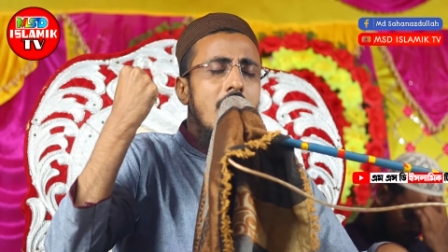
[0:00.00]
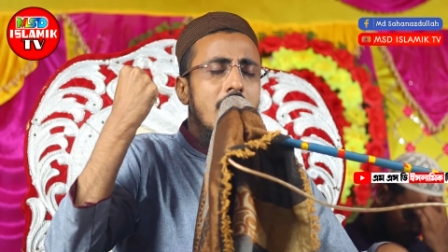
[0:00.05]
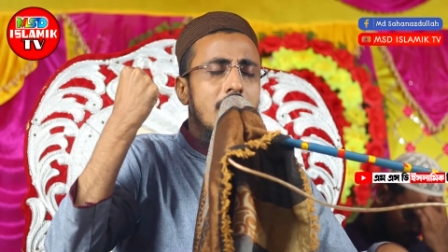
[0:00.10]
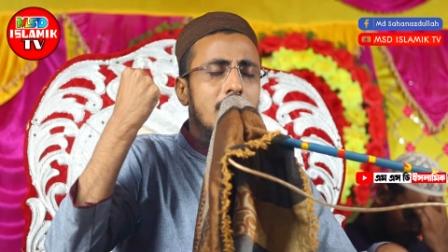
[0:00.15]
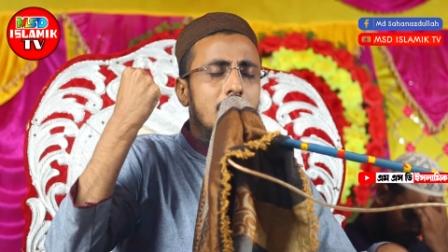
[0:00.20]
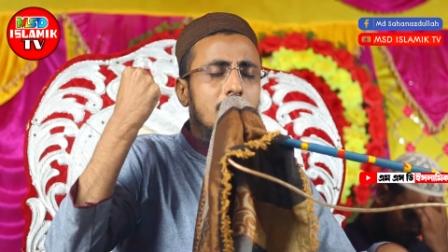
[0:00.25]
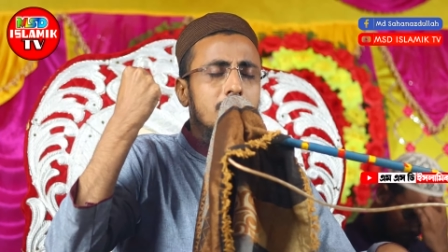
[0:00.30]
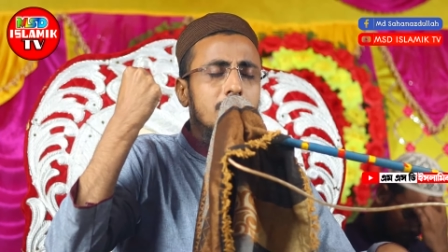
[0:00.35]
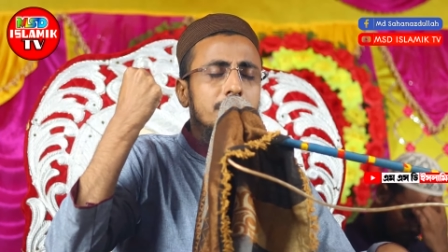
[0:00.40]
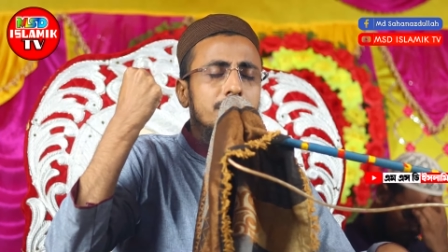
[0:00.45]

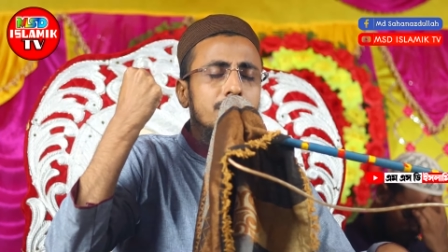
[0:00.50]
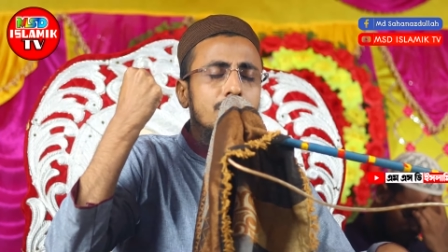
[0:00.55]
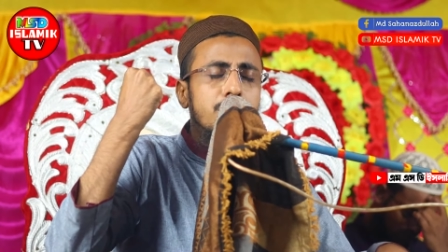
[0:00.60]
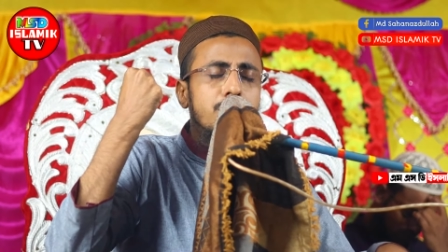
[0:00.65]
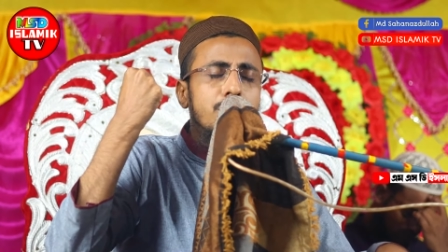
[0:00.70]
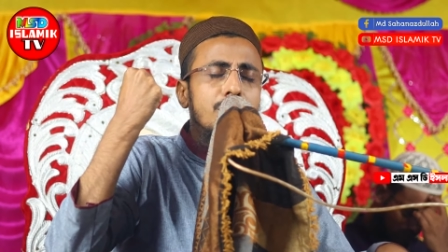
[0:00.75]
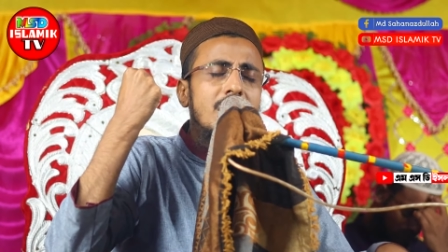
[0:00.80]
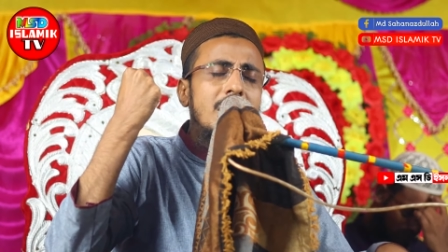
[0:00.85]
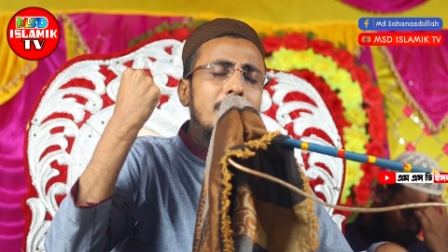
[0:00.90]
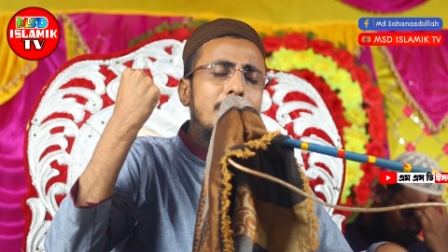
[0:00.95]
এরকম
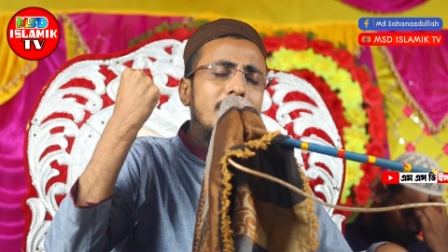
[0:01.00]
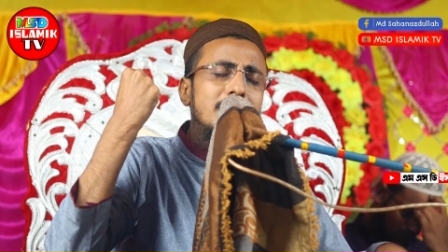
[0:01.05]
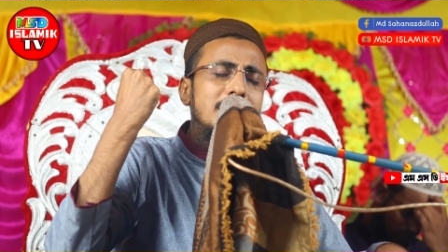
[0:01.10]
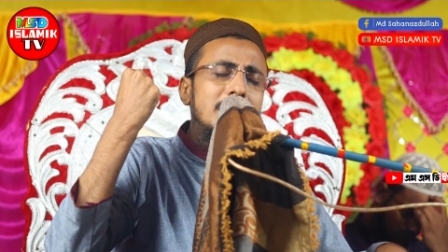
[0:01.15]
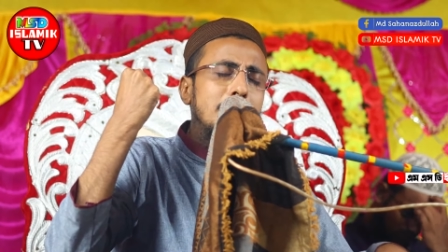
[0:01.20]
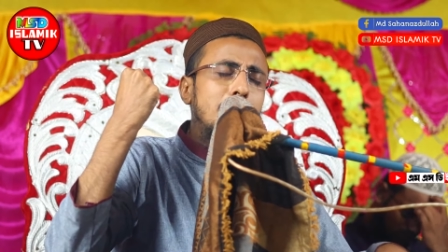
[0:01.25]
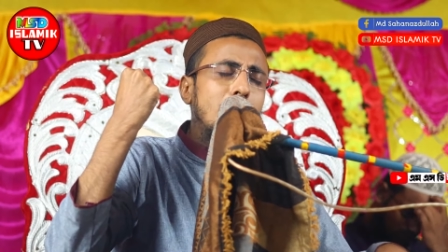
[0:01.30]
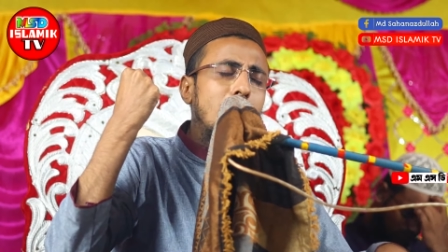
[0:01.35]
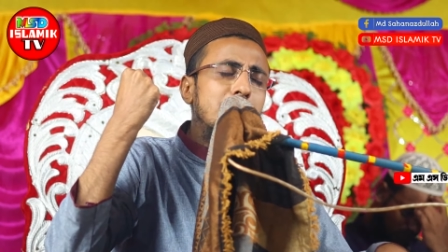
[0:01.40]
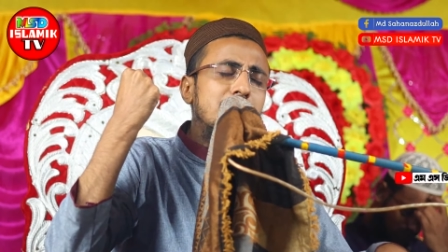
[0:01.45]

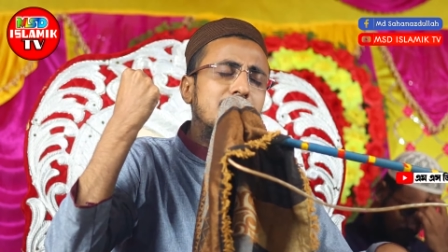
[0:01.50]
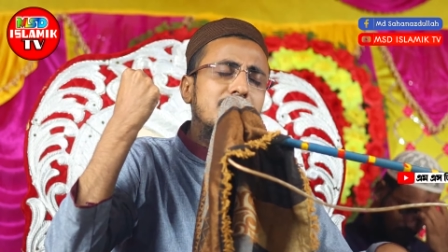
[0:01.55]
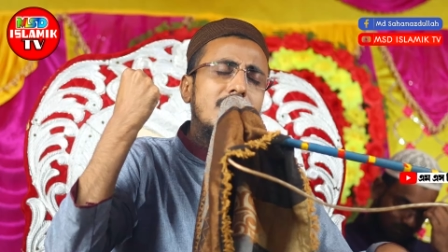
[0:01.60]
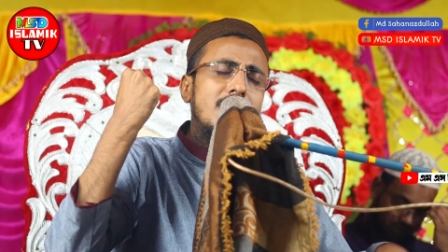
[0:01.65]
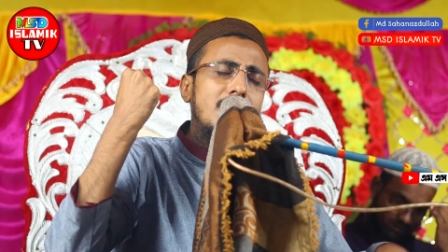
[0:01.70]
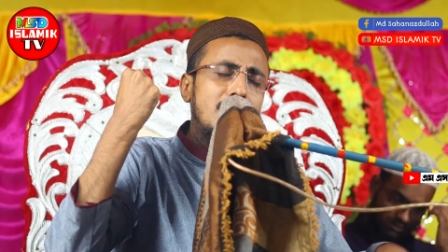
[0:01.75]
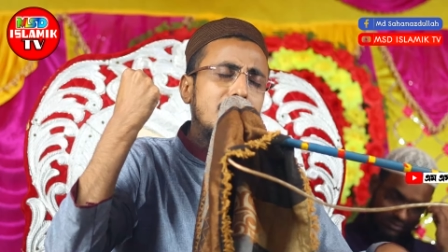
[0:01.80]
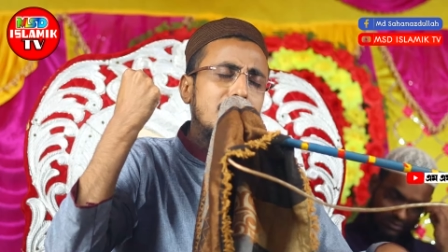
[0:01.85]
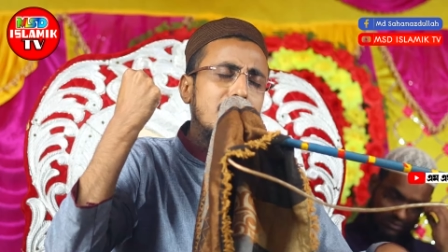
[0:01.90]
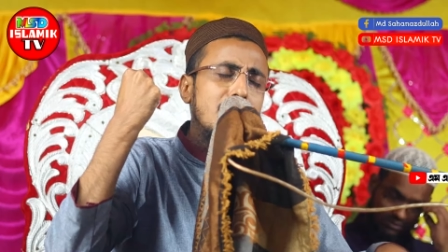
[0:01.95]
ধোকাবাজি
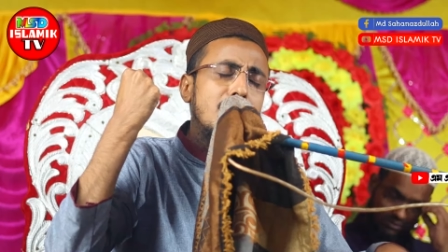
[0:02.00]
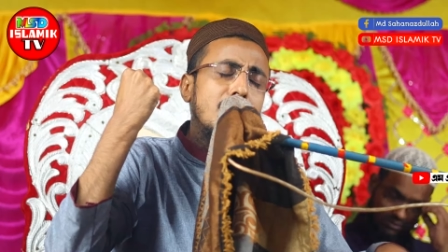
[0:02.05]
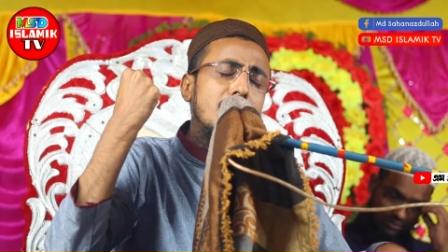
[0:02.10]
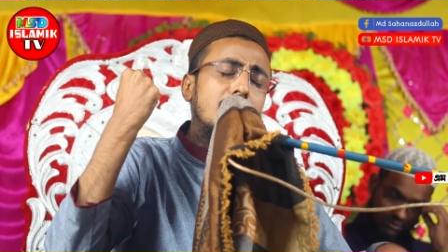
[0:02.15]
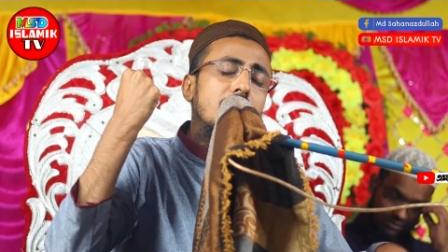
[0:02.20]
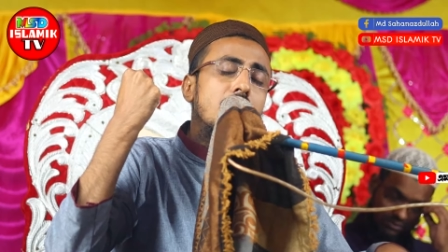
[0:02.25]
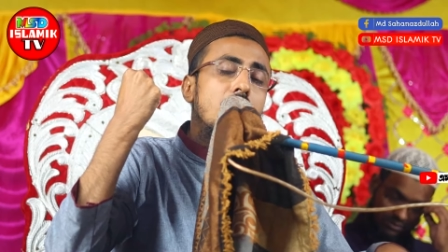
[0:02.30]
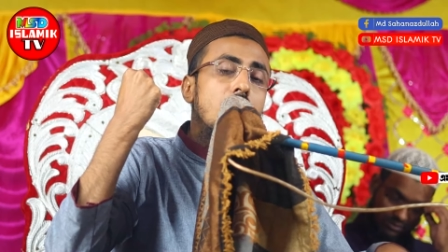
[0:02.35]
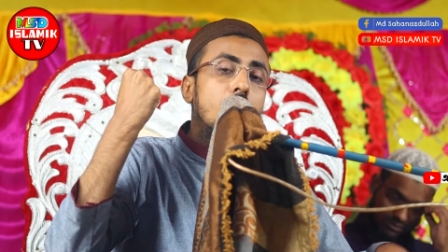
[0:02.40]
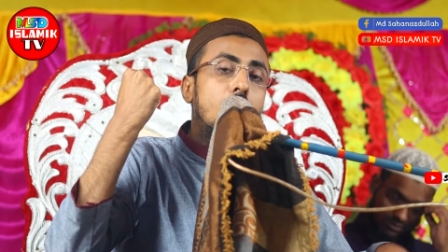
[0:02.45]
বংশা
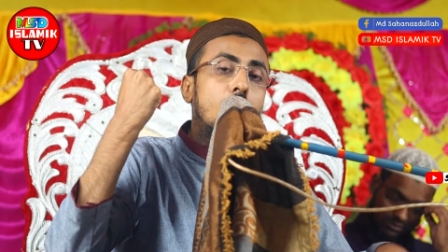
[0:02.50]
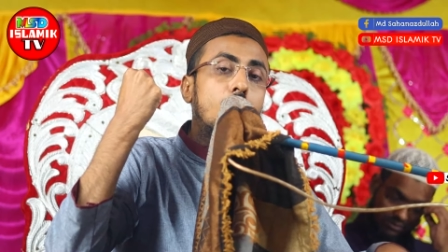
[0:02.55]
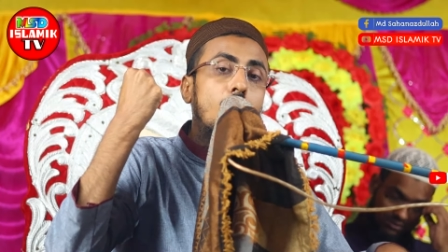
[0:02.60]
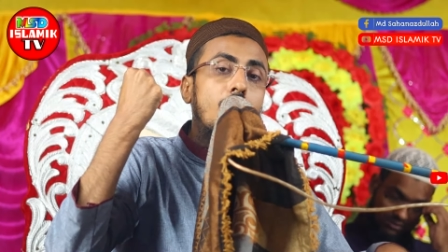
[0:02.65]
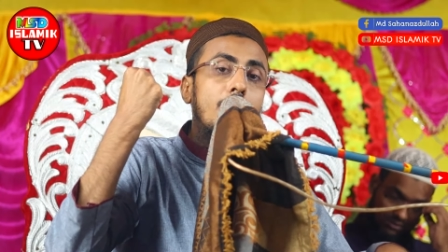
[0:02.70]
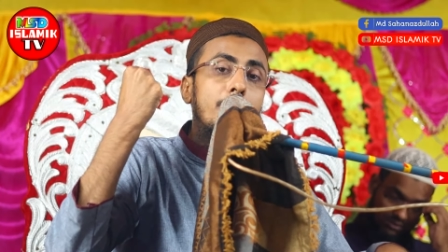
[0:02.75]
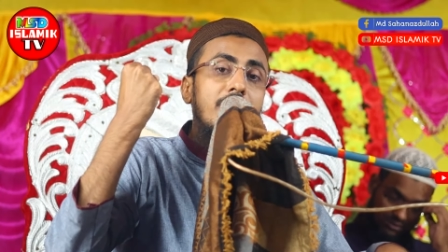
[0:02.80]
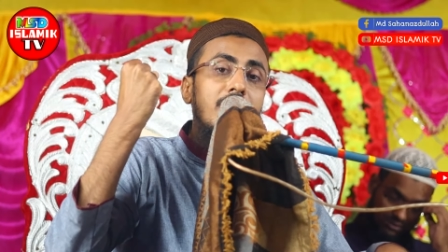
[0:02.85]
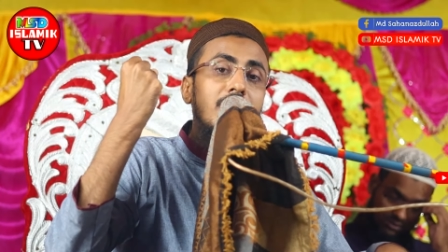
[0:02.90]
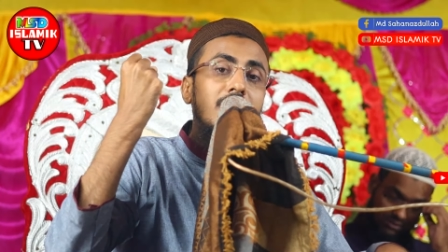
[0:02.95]

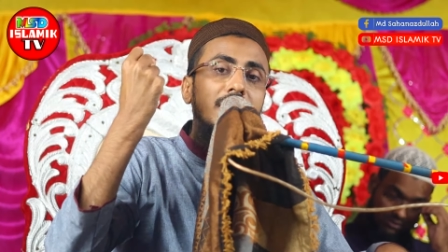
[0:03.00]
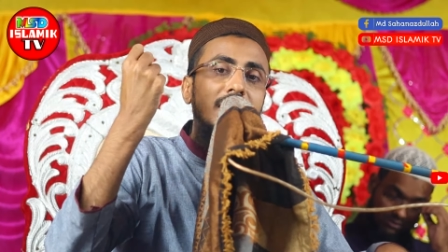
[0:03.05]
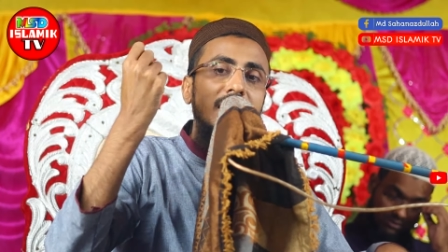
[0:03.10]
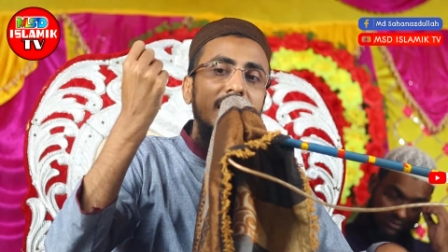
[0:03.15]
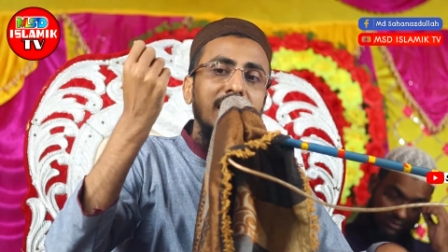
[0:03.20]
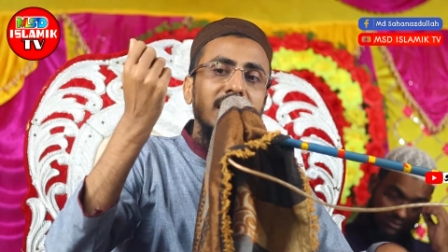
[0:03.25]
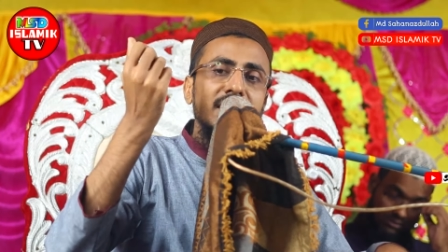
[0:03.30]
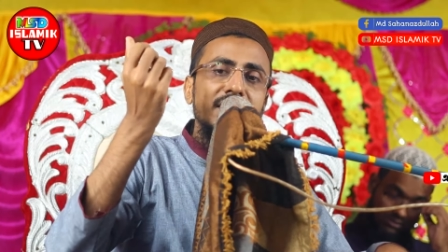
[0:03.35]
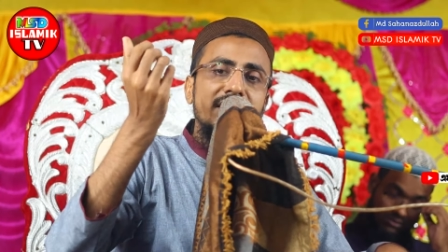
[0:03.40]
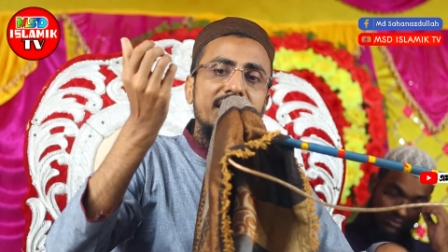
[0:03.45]
কবে
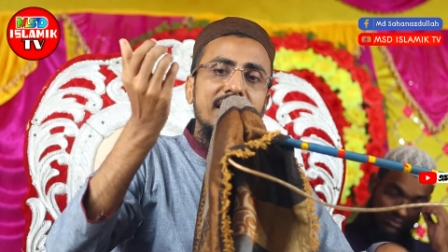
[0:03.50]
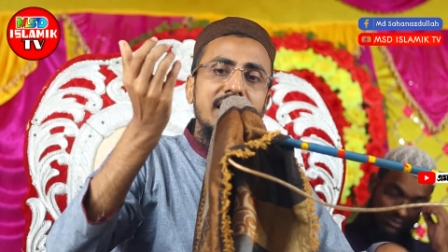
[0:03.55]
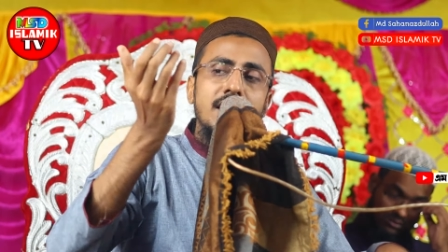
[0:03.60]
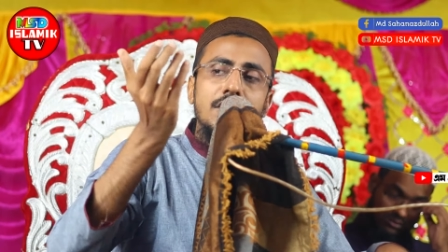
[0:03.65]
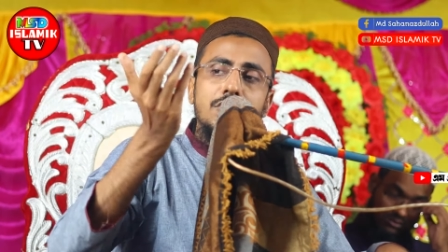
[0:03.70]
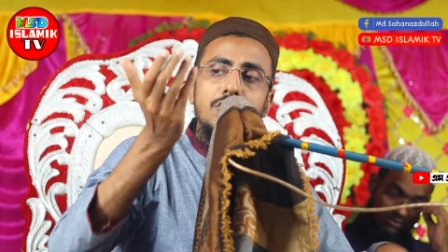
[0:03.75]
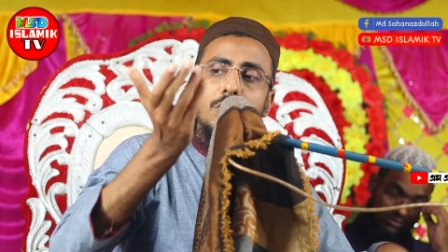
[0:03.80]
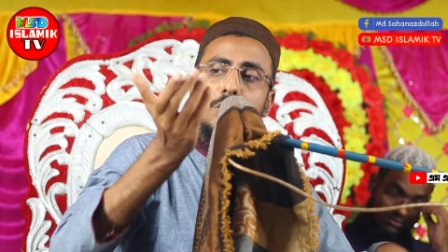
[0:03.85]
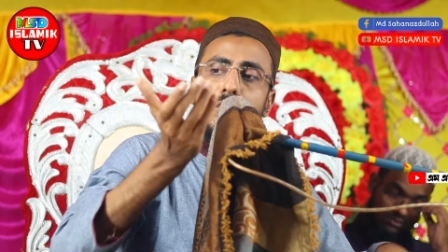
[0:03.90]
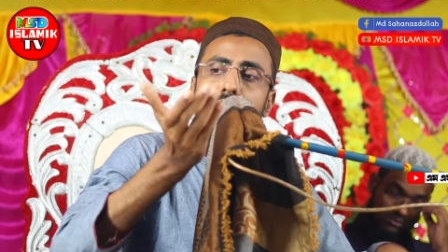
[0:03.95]
থেকে
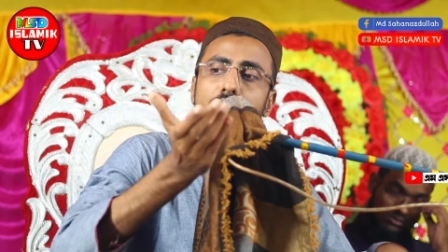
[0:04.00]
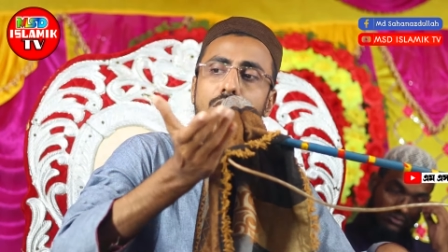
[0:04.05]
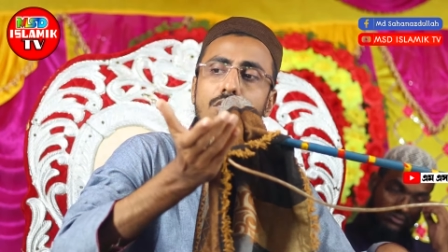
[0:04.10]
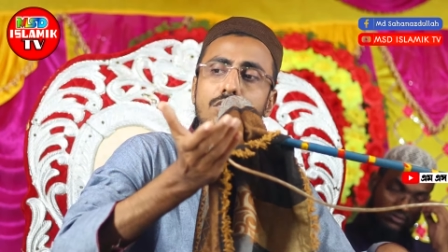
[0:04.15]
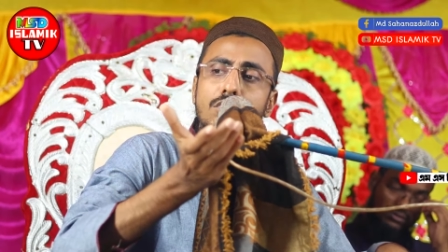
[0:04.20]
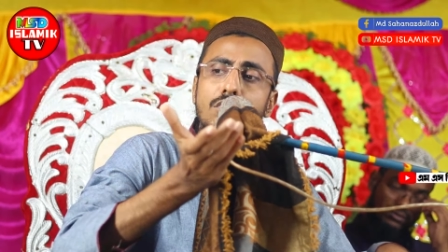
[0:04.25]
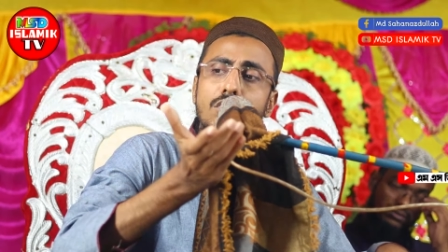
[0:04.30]
শিখেছ বন